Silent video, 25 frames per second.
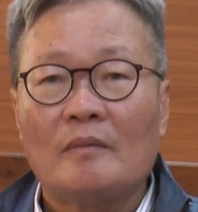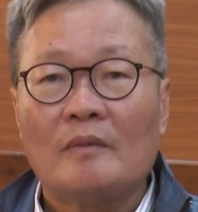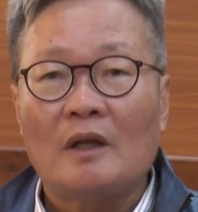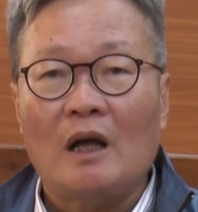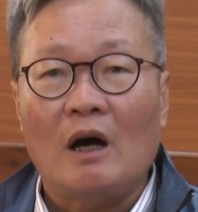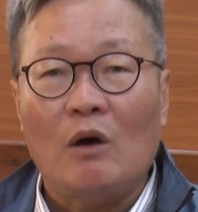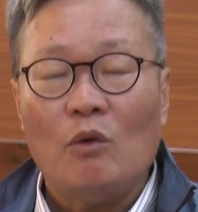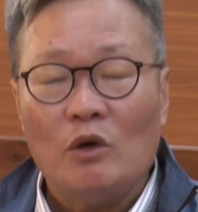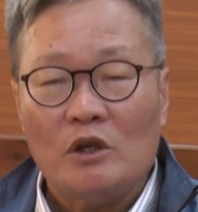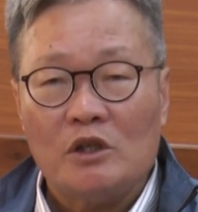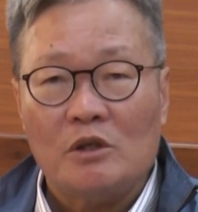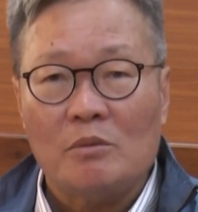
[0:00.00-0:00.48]

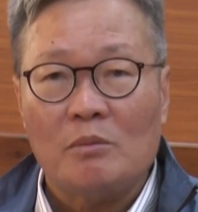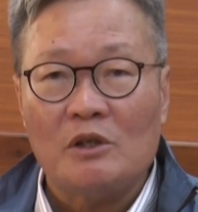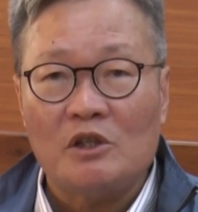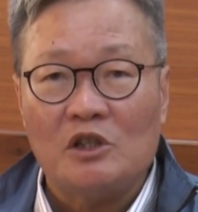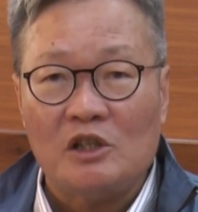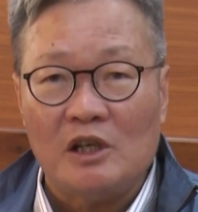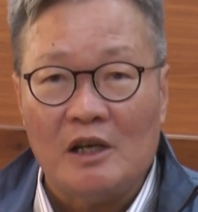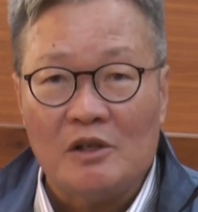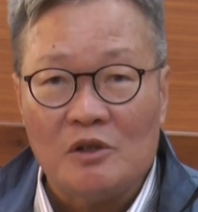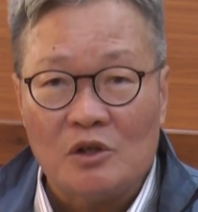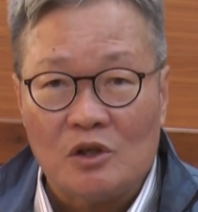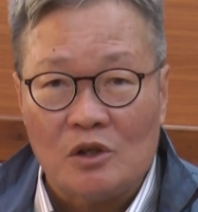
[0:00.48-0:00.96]
他为什么
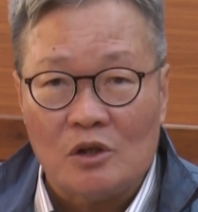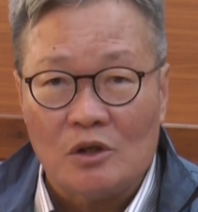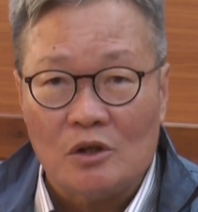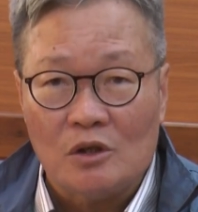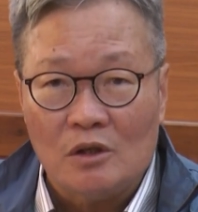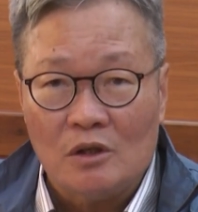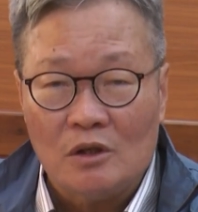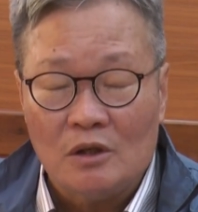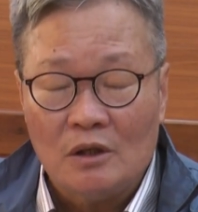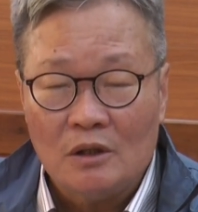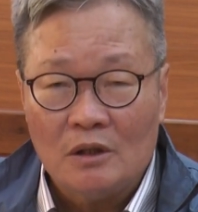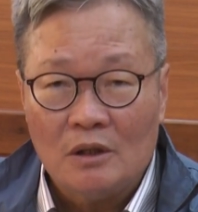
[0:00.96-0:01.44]
坚
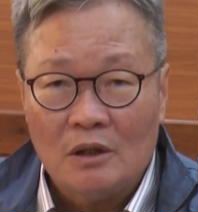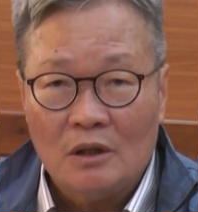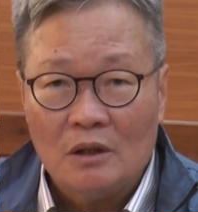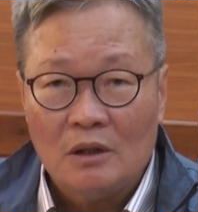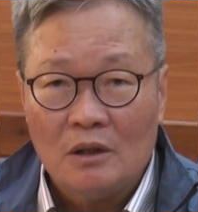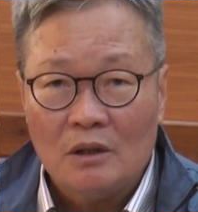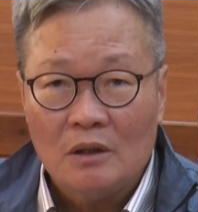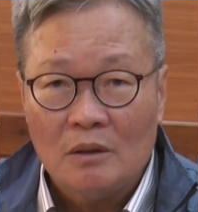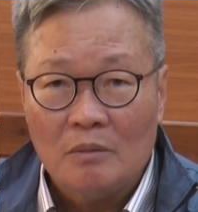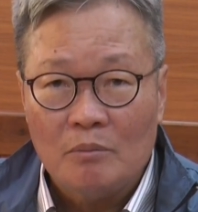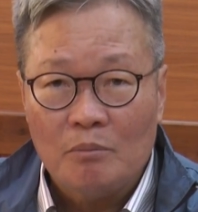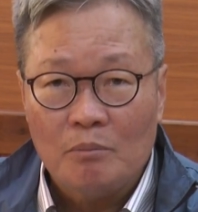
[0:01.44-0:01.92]
持
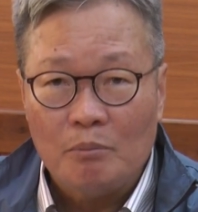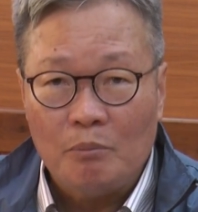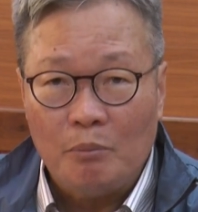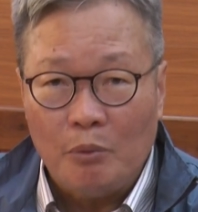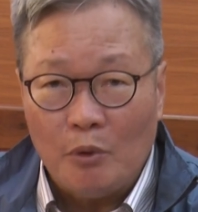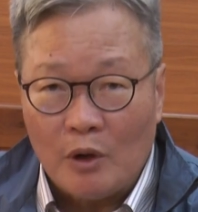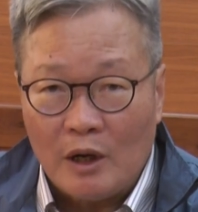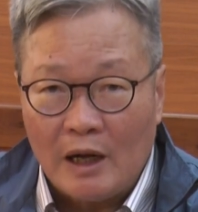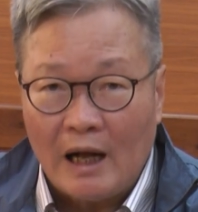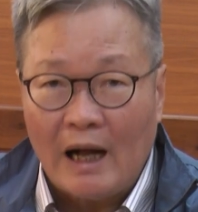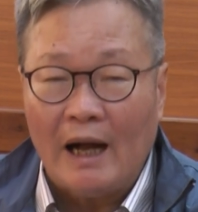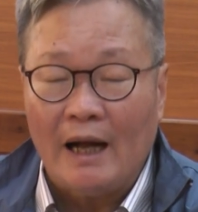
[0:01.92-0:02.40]

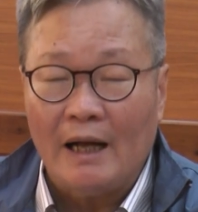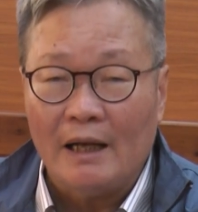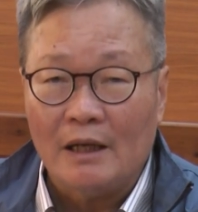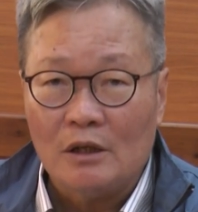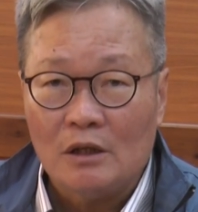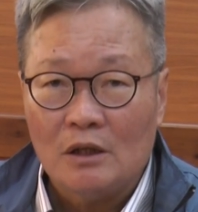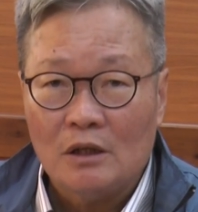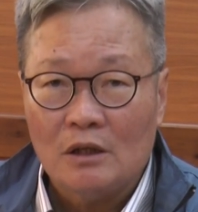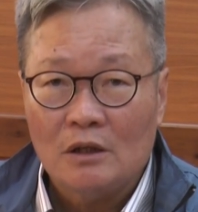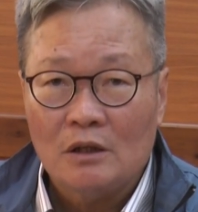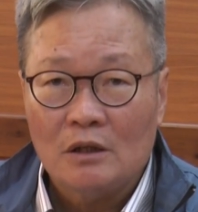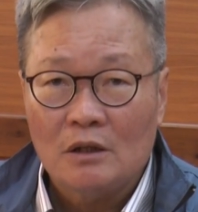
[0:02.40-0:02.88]
不改，
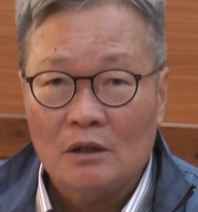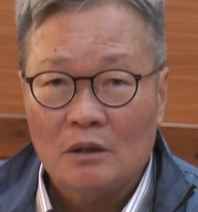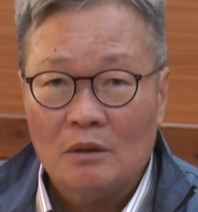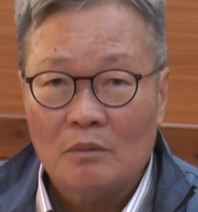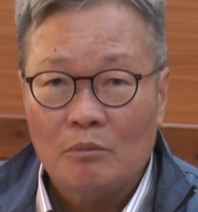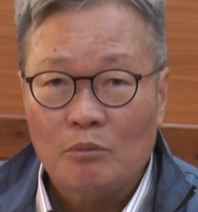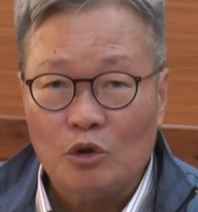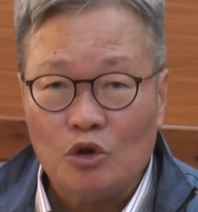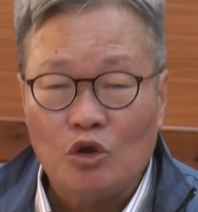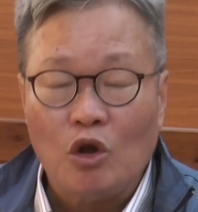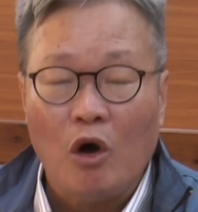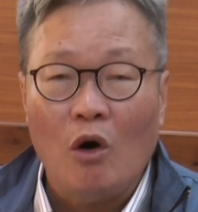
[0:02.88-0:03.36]

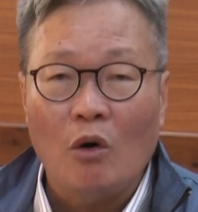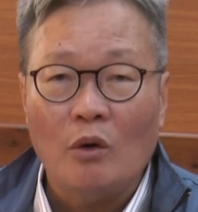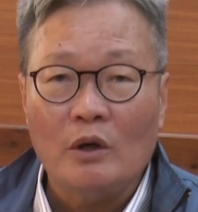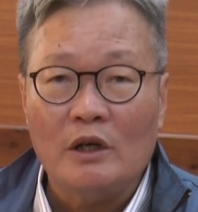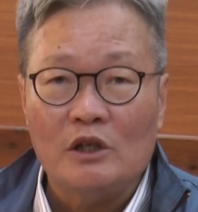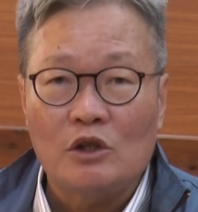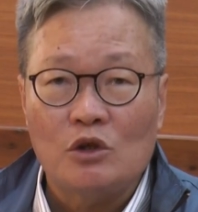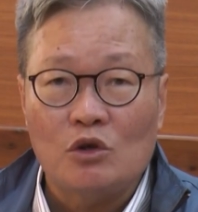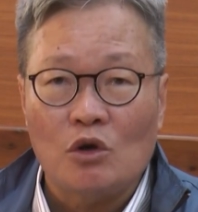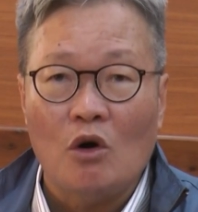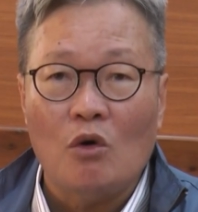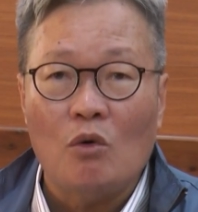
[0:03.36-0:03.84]
不同
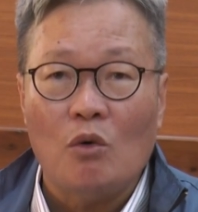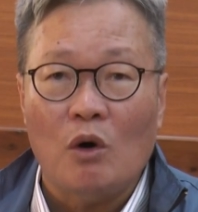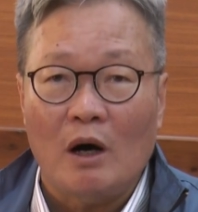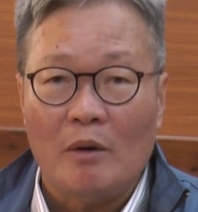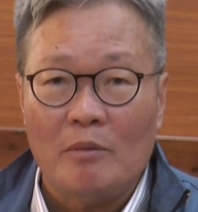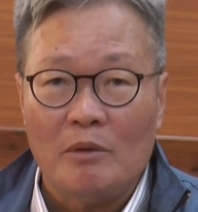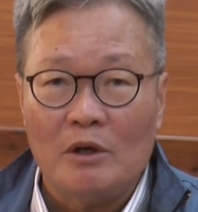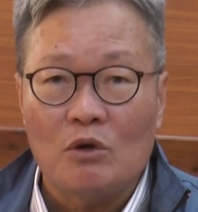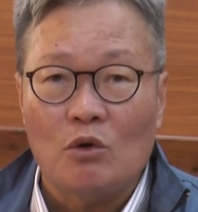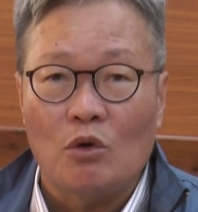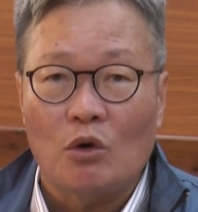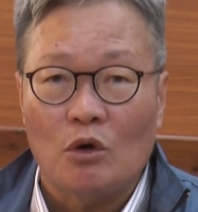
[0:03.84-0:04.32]
意中华
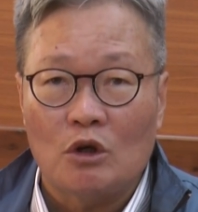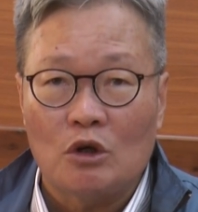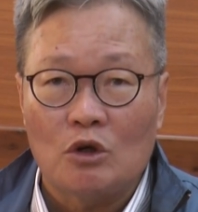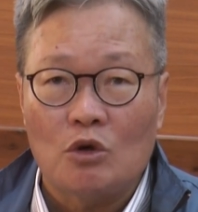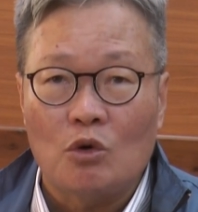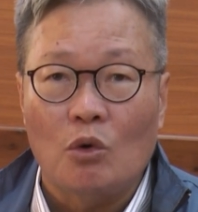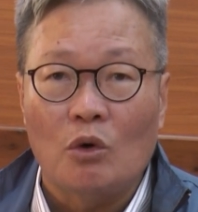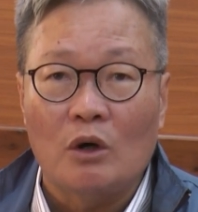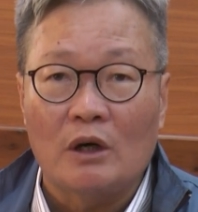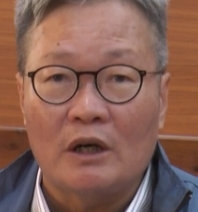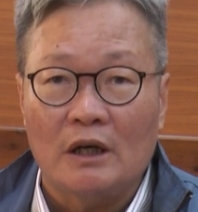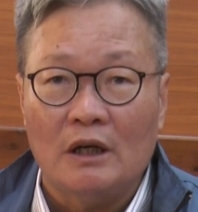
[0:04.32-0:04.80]
民国的
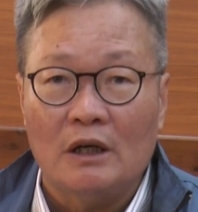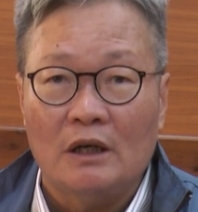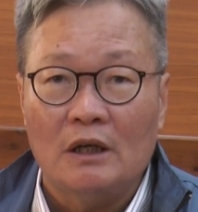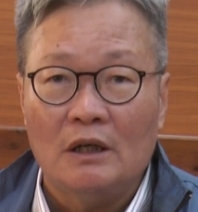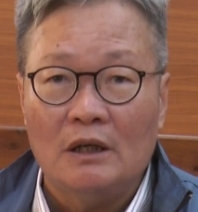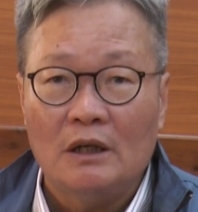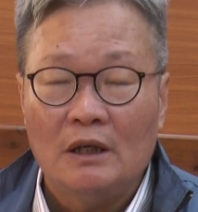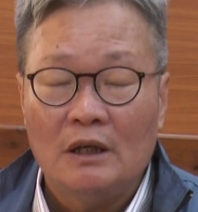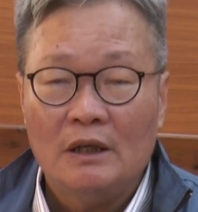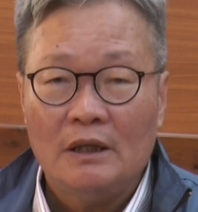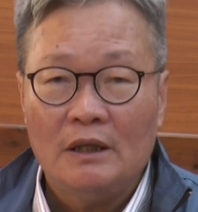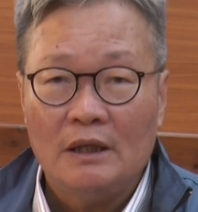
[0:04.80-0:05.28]
国歌
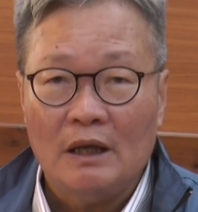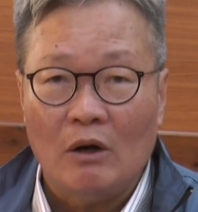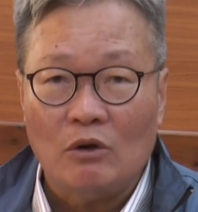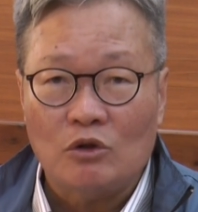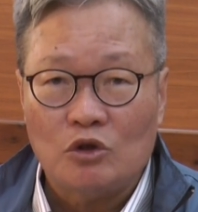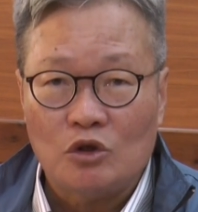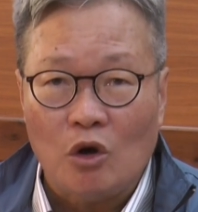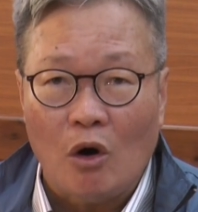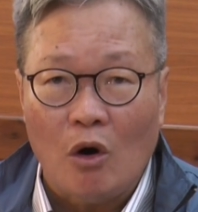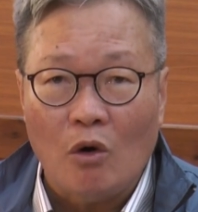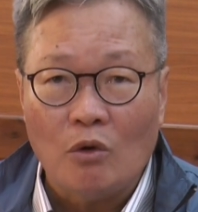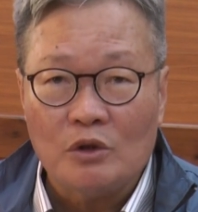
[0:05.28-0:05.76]
要
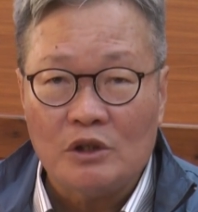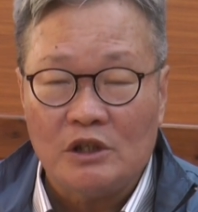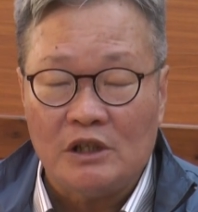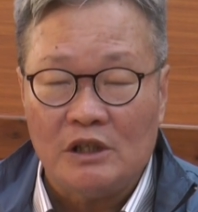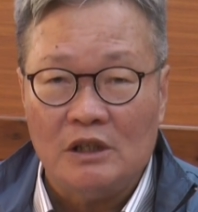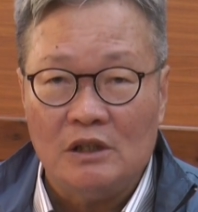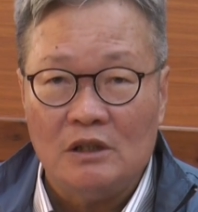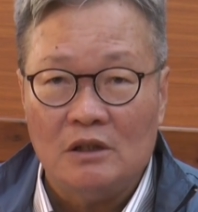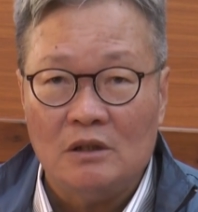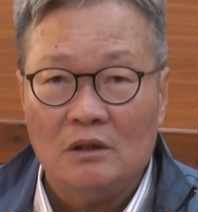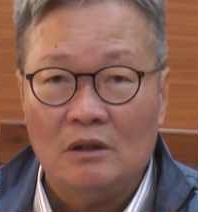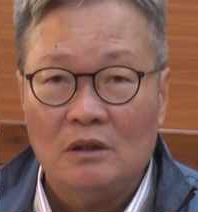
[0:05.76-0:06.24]
重
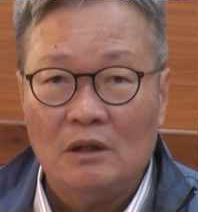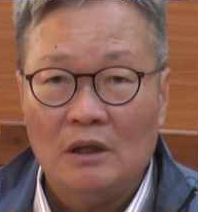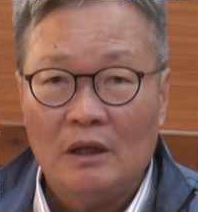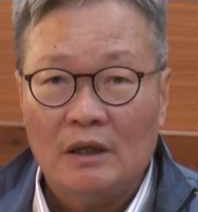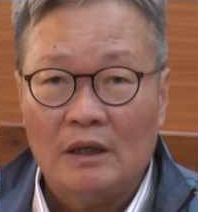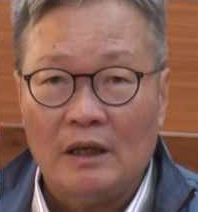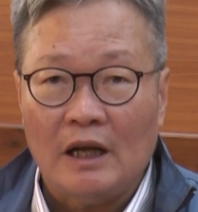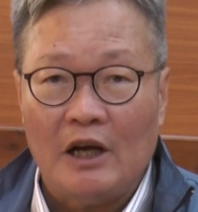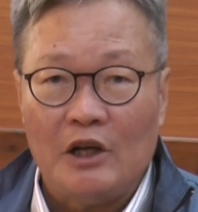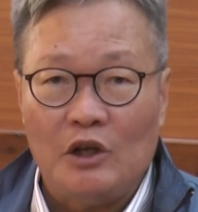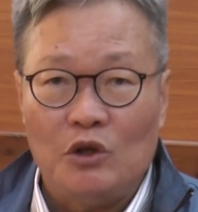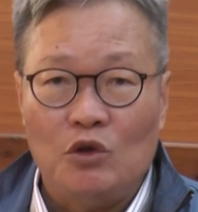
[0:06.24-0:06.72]
新
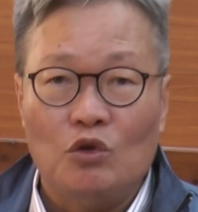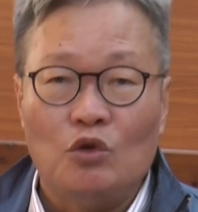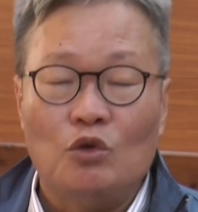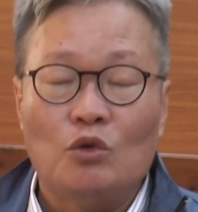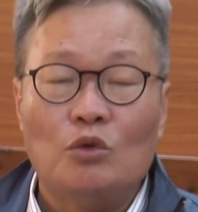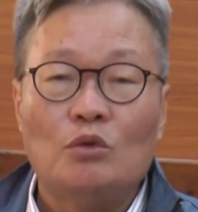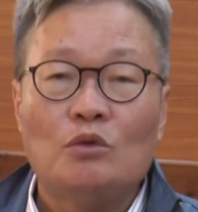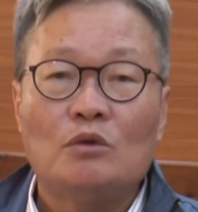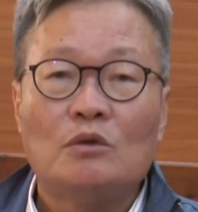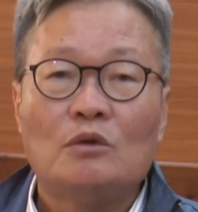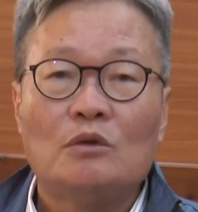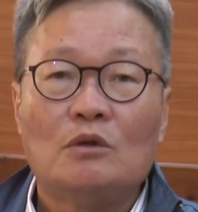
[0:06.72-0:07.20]
来
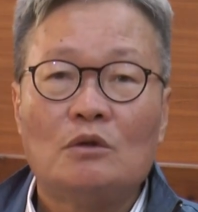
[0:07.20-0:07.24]
由？